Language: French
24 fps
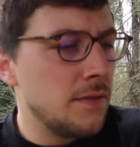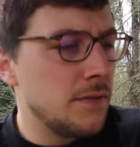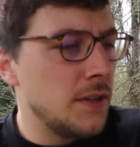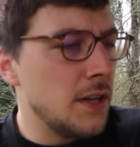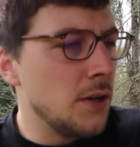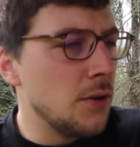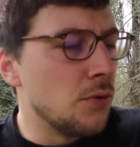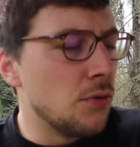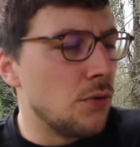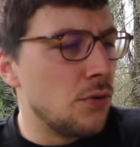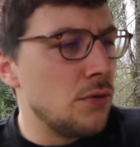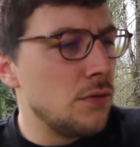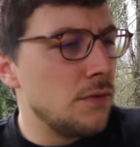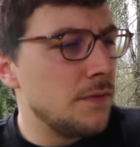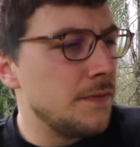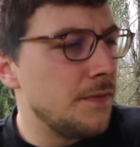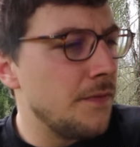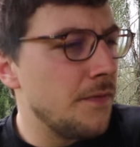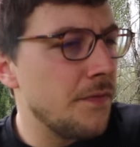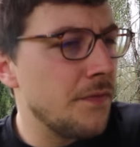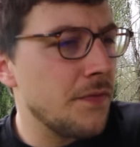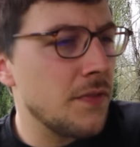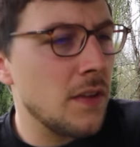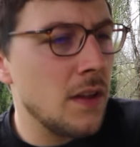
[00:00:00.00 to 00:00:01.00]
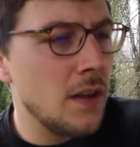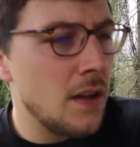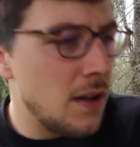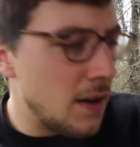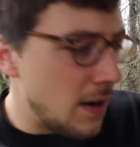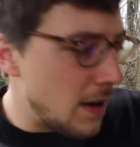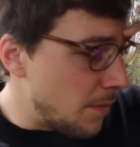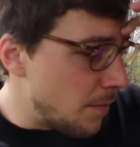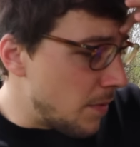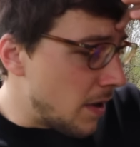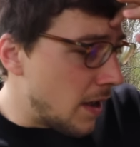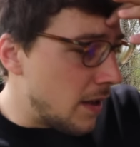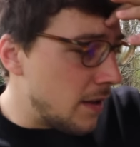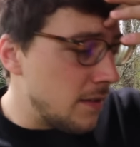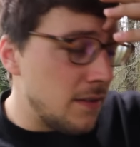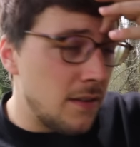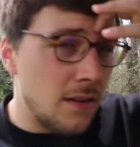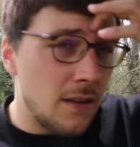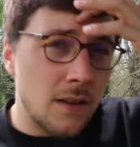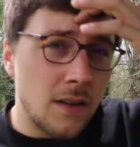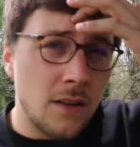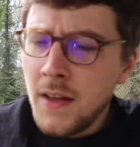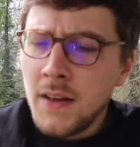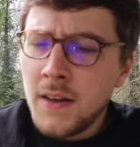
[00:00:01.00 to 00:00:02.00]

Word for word: des gros, la base.